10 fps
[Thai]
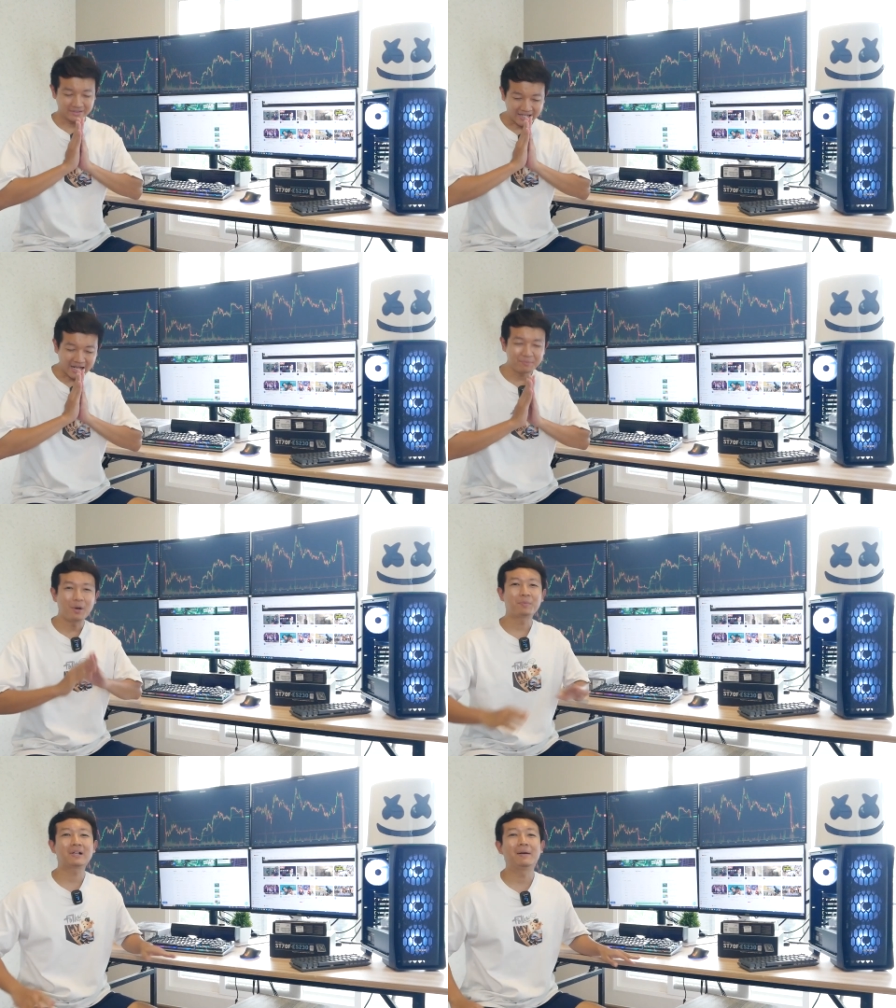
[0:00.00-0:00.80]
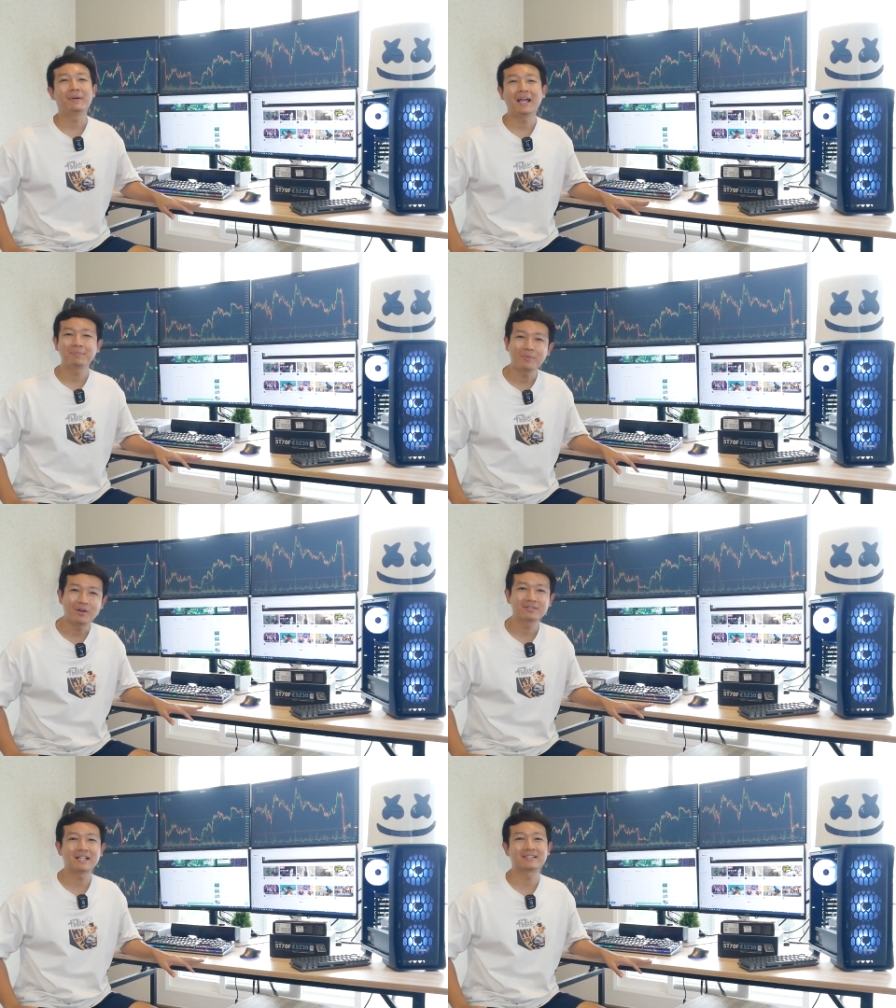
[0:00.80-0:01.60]
สวัสดีครับพบกับแอดบ็
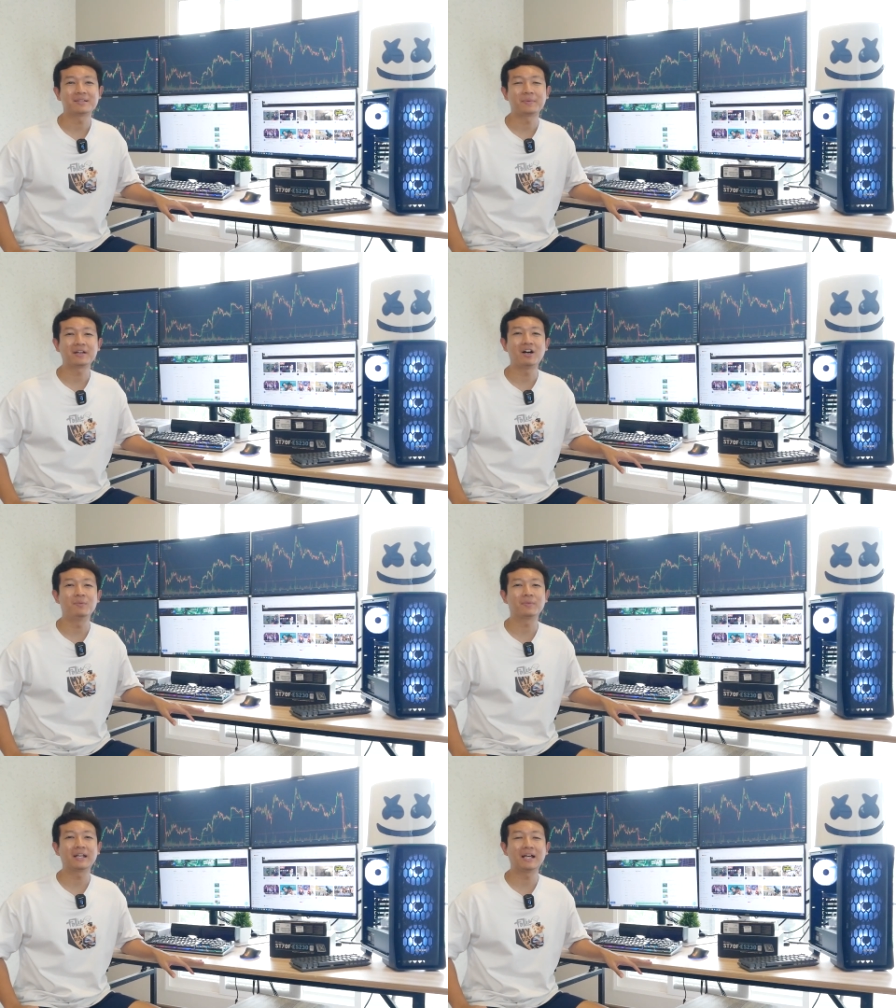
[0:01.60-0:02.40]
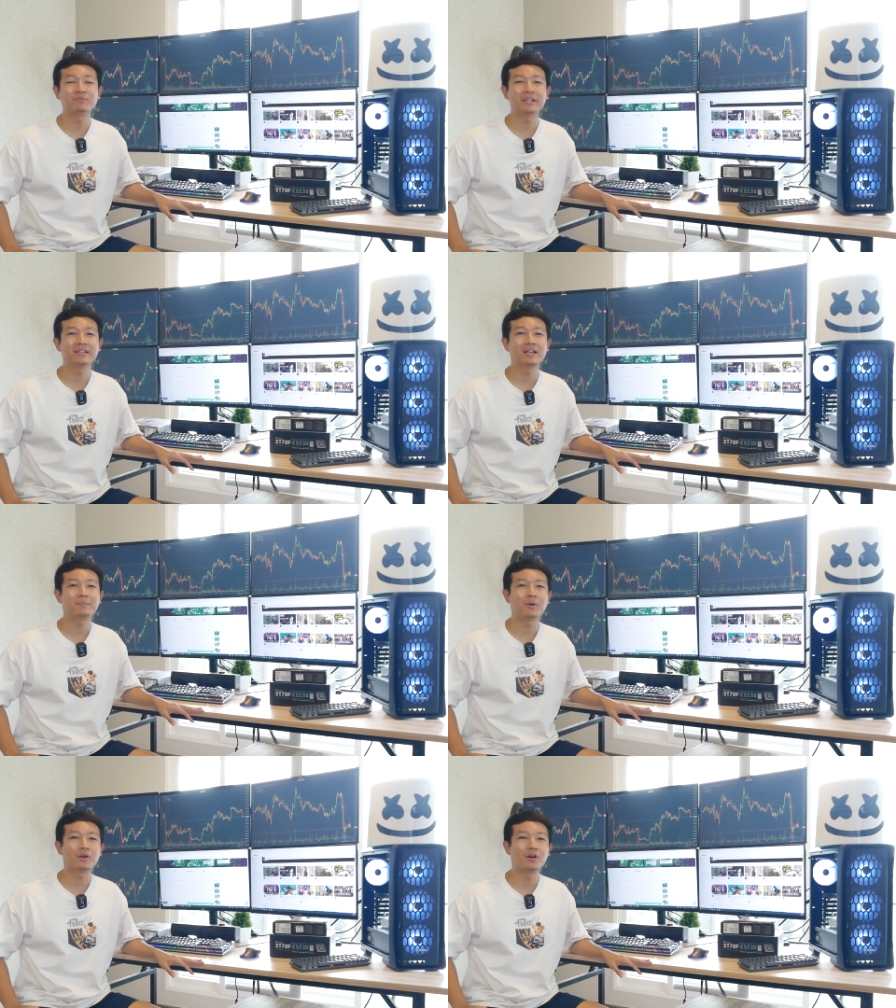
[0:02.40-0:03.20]
อกจากสเปคคอมกันครับวันนี้แอ
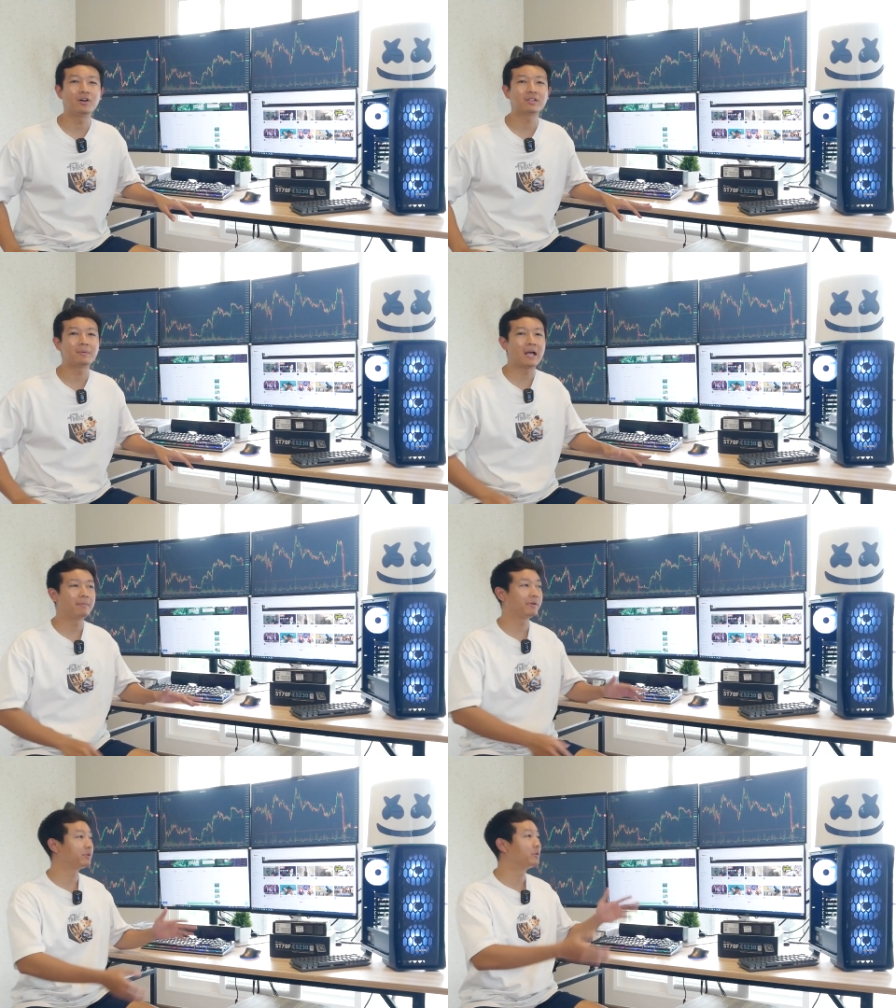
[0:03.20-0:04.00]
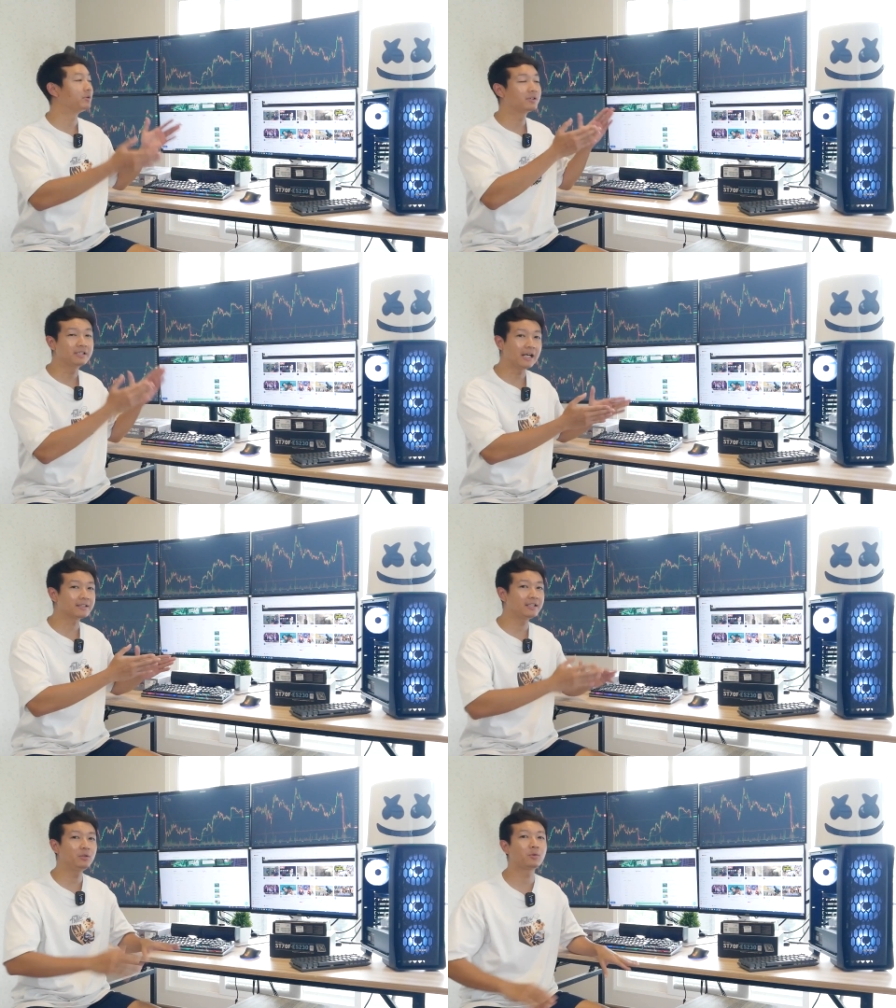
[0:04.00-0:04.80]
ดบ็อกก็จะพามาดูเครื่อง
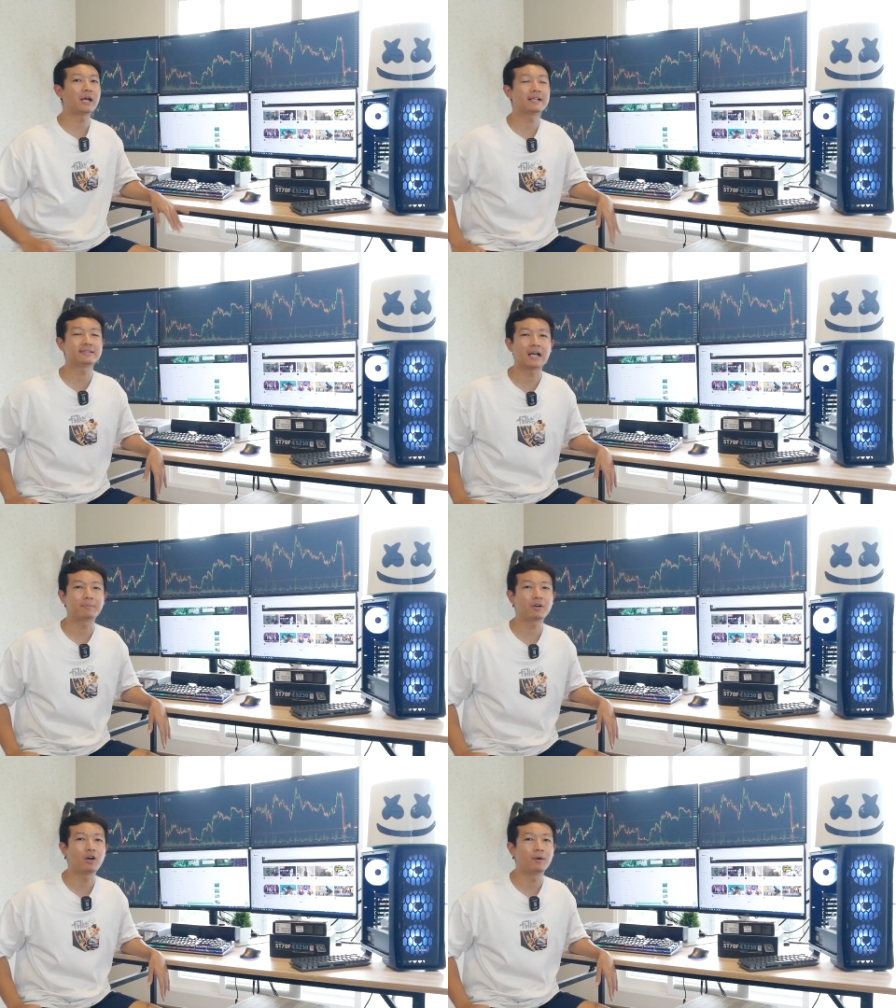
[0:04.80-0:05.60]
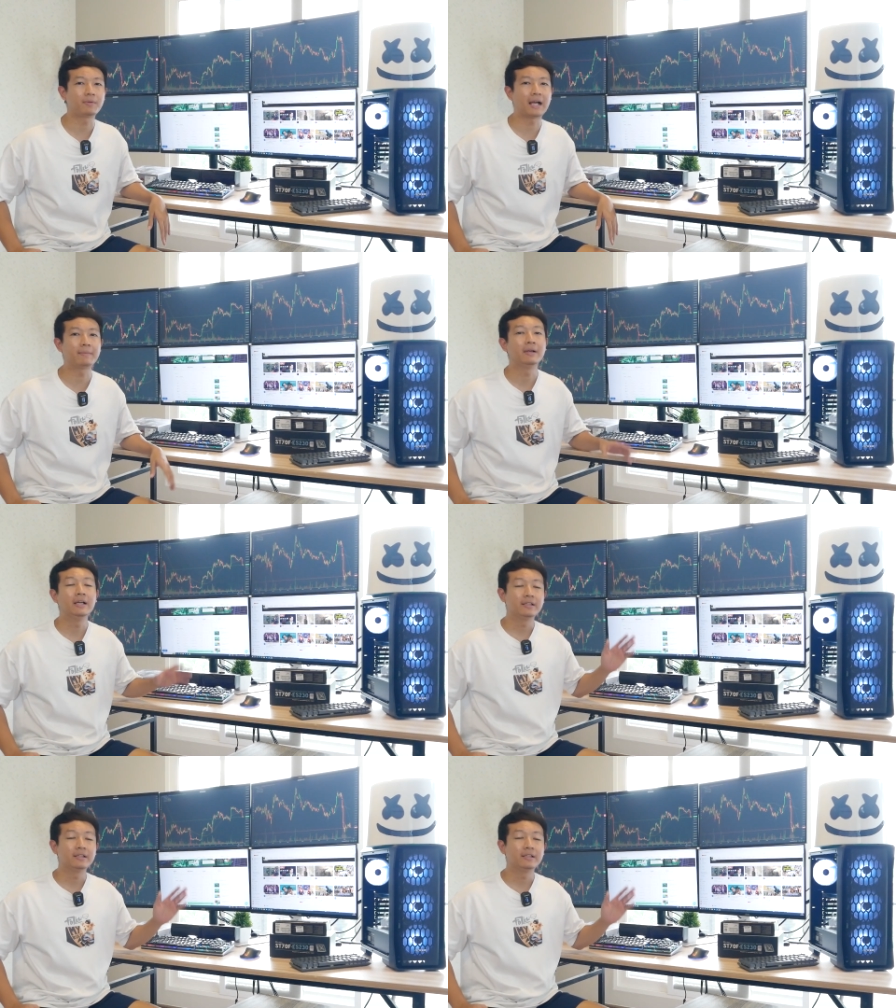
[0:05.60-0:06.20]
ที่ลูกค้าสั่งประกอบนะครับ